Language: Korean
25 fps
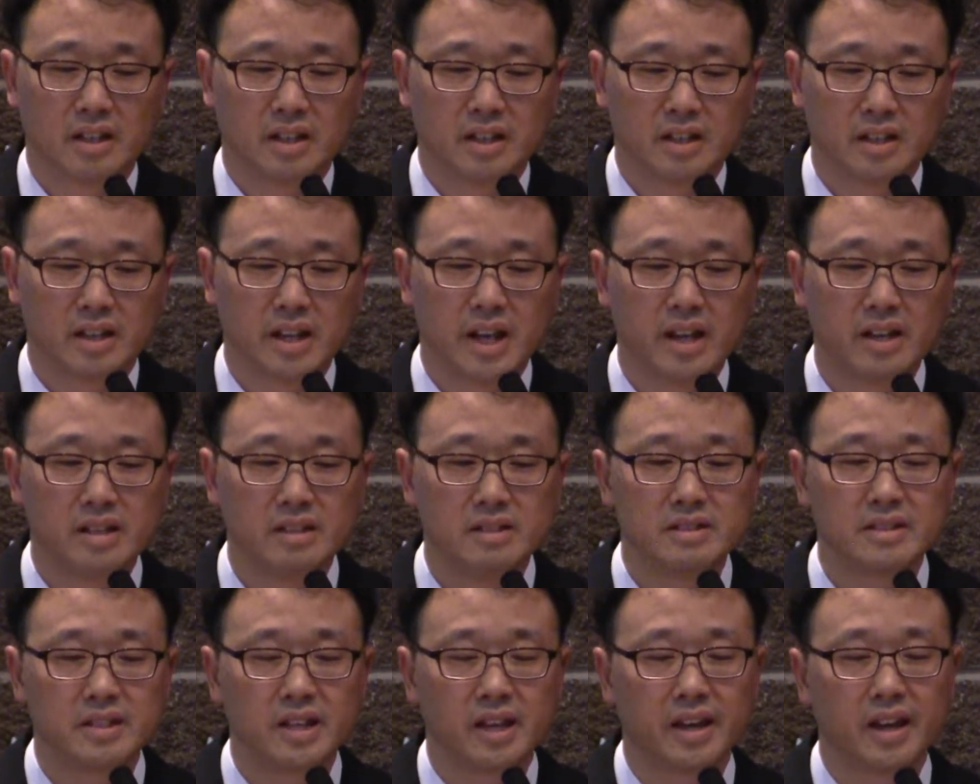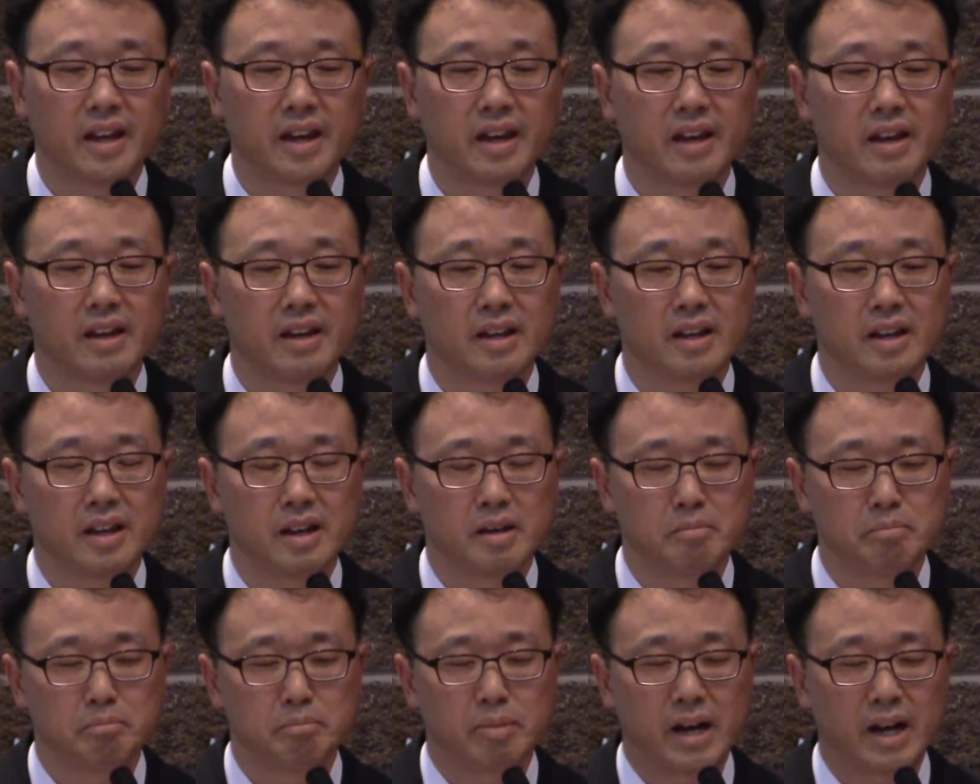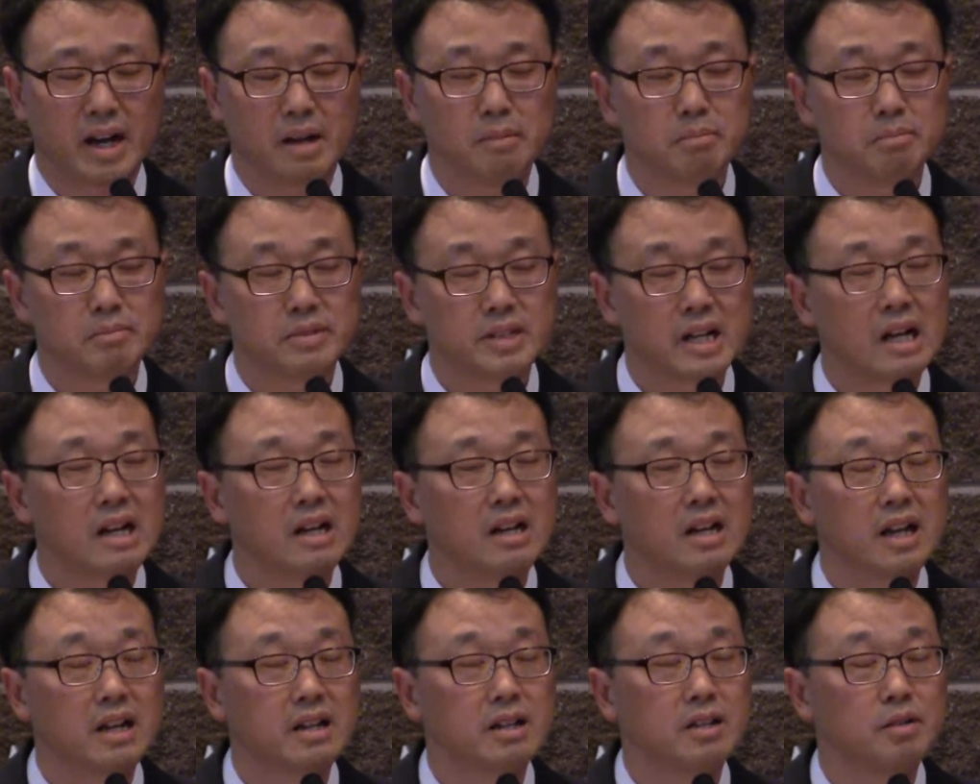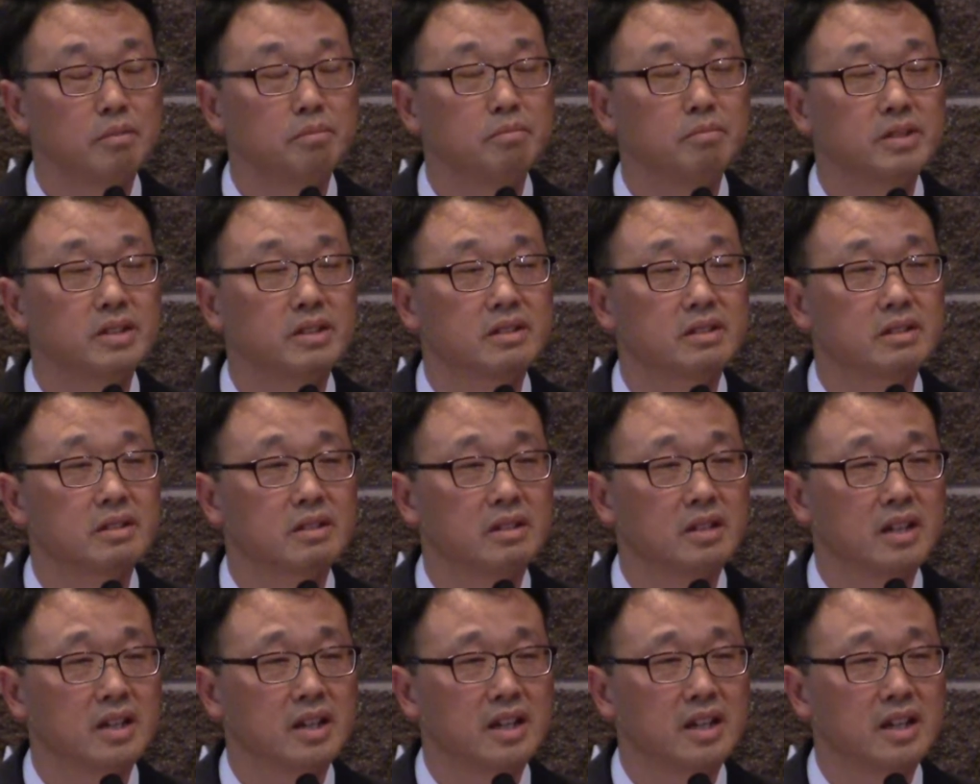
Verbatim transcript: 내 인생에 바람 잘 날이 없는